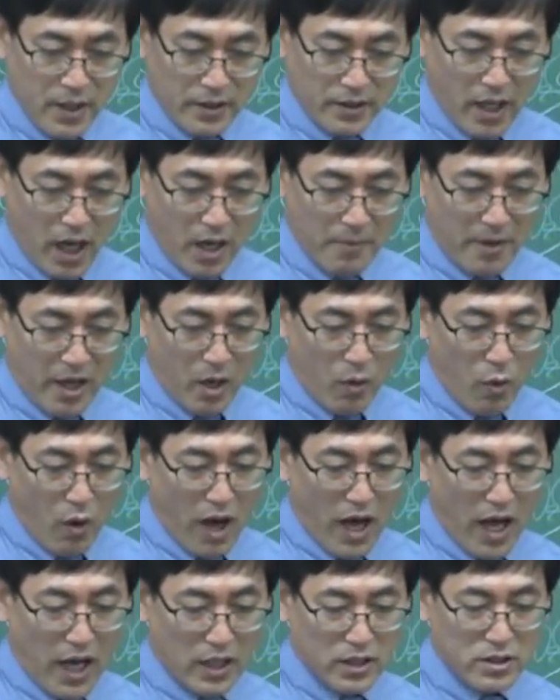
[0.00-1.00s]
다음에
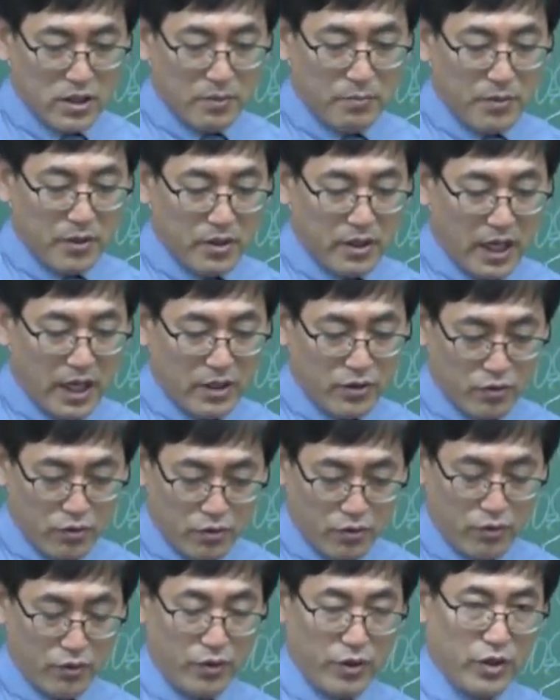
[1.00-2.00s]
화학적 변화의
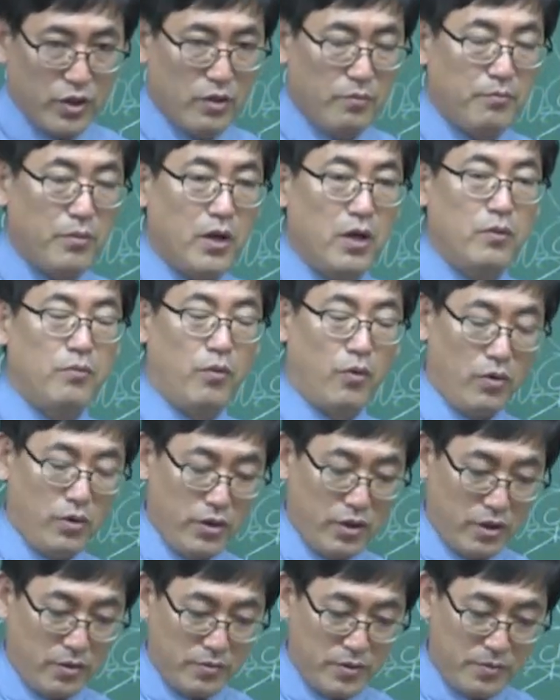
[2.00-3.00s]
종류, 이거는 별 볼
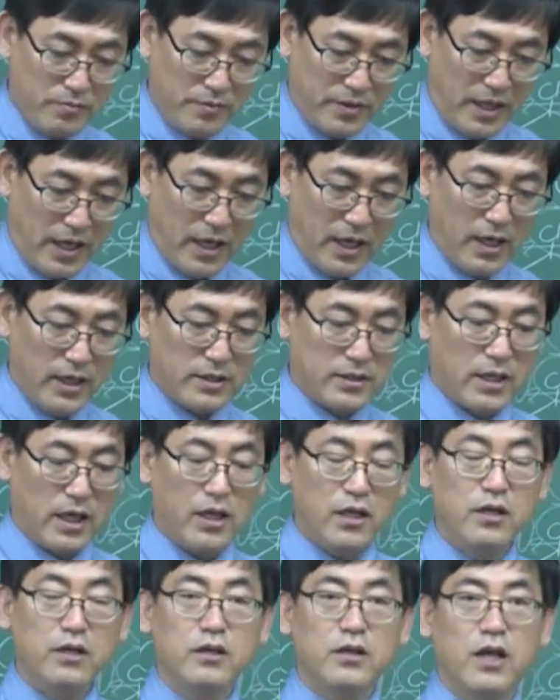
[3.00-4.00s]
일 없습니다. 자,
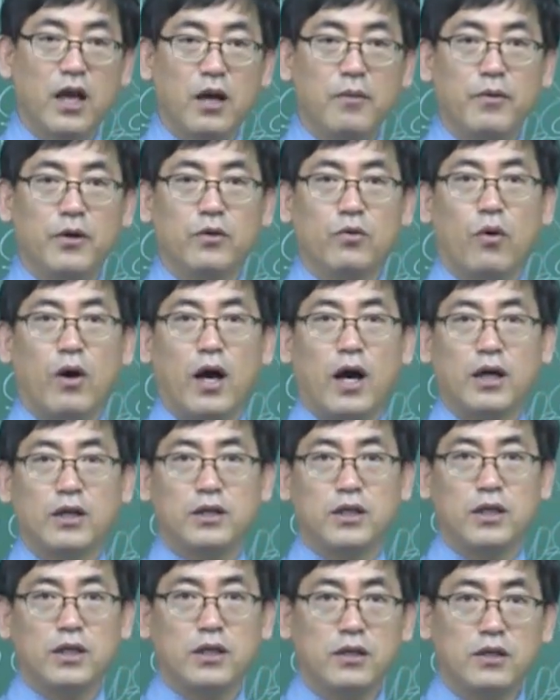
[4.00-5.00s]
이렇게 하면
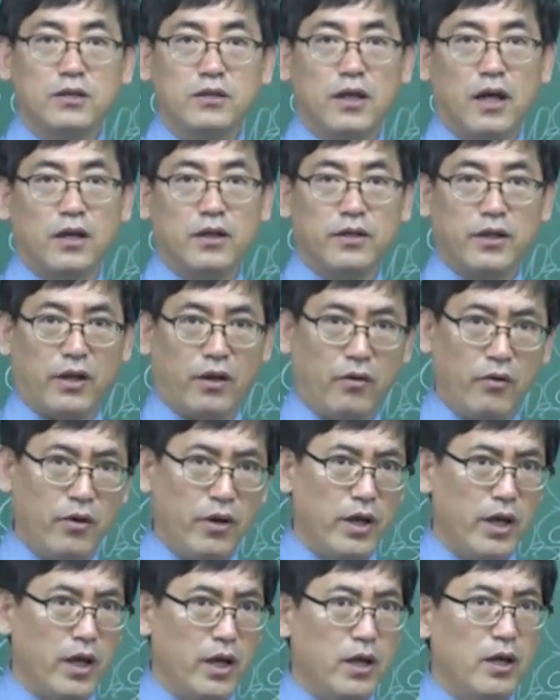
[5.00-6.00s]
화학식이 끝나는데요.
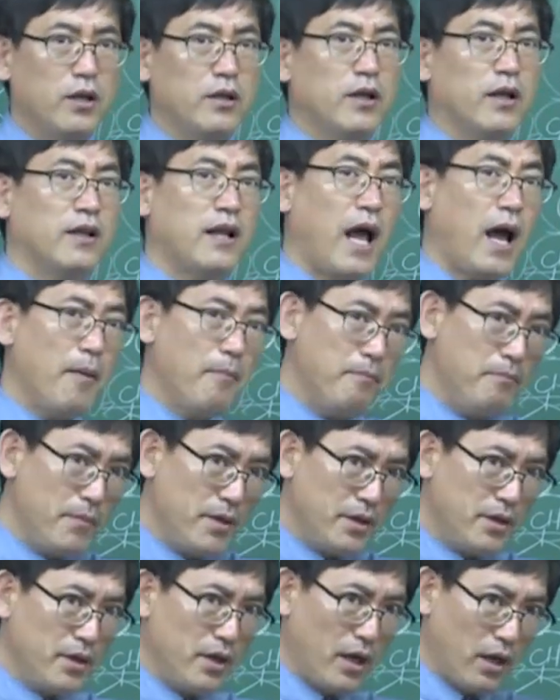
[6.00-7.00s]
일단
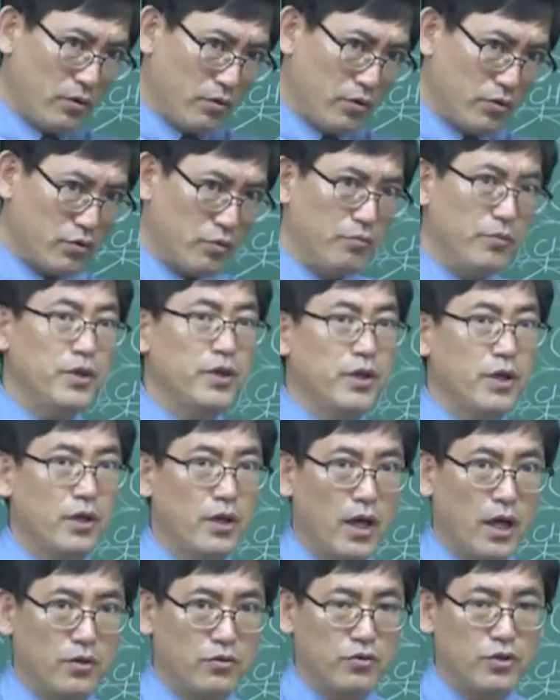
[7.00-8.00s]
앞면이라도 좀
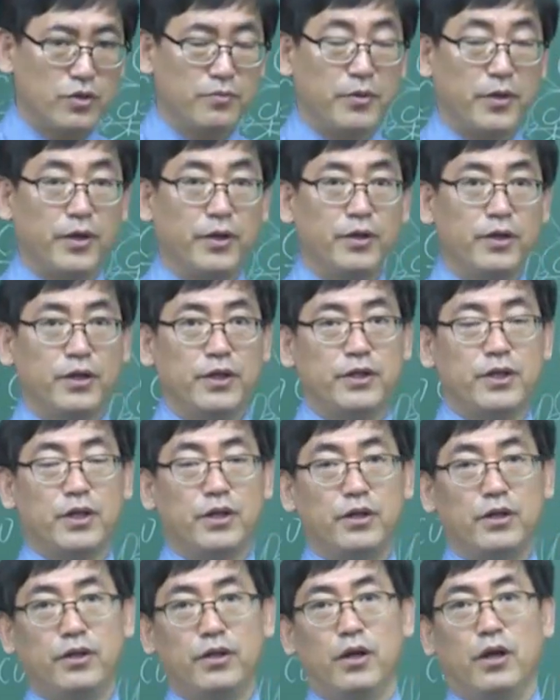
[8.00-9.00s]
익혀놔 주시면
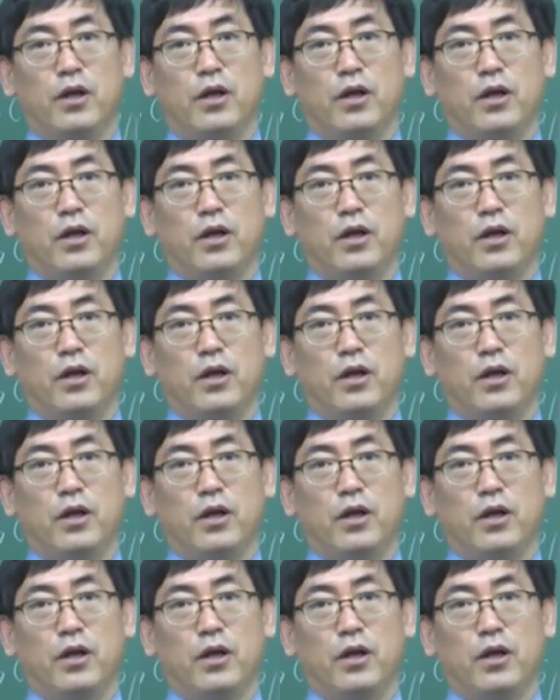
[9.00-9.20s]
이제는